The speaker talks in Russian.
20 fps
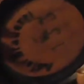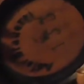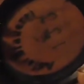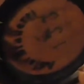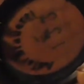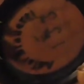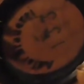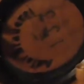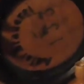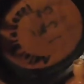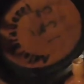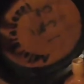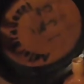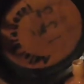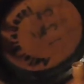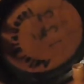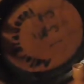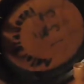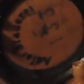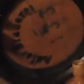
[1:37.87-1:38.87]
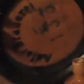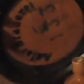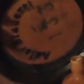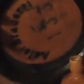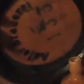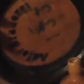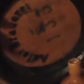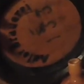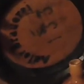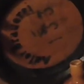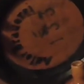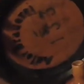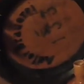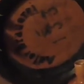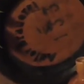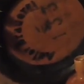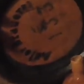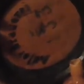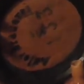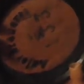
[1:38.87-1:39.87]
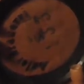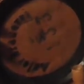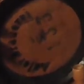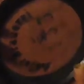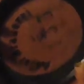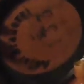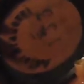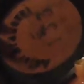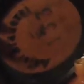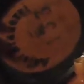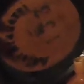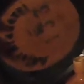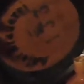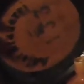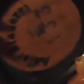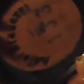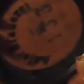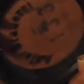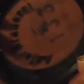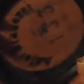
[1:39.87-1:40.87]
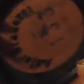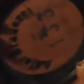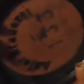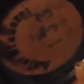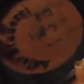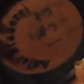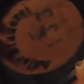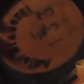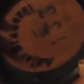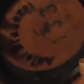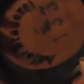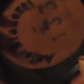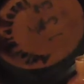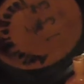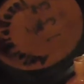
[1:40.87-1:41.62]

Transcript: потому что это пивные и поэтому деревянные я не видел